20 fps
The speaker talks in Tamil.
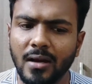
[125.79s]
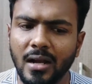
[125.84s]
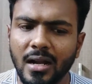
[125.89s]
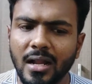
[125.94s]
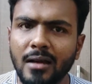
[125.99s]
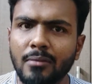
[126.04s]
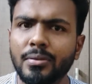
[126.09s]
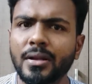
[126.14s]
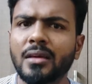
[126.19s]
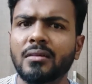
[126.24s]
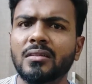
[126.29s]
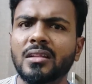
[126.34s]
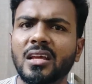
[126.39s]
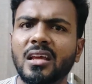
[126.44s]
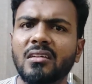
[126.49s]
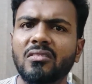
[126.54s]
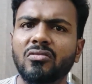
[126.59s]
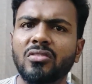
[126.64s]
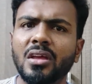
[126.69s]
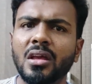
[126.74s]
வாடை அப்படியே
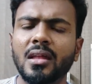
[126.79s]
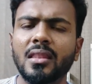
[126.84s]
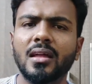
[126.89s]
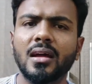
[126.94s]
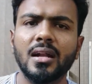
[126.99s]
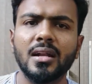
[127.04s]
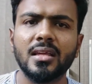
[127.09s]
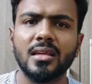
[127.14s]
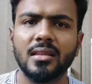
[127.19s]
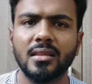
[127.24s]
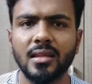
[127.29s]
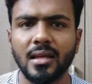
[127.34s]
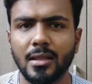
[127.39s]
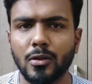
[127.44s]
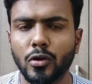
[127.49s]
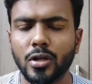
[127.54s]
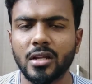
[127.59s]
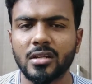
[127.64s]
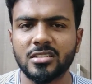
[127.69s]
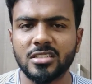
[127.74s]
வந்து ஹெவியாக தான் அடிக்குது
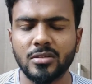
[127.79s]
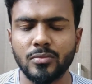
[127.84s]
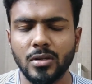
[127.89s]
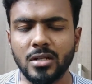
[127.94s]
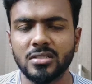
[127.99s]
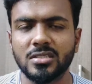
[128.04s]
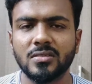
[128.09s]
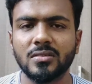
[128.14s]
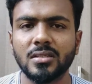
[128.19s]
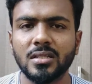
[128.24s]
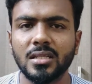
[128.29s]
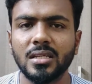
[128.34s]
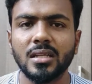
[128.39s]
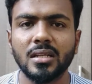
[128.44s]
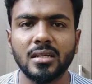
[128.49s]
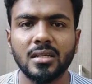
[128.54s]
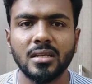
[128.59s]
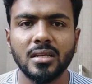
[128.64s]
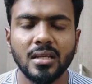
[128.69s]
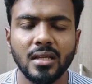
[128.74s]
அதோடைய ரிசப்ளன்ஸ் வந்து
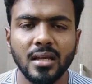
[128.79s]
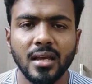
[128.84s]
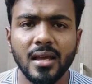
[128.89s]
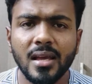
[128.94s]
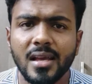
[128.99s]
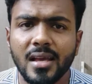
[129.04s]
இருக்குது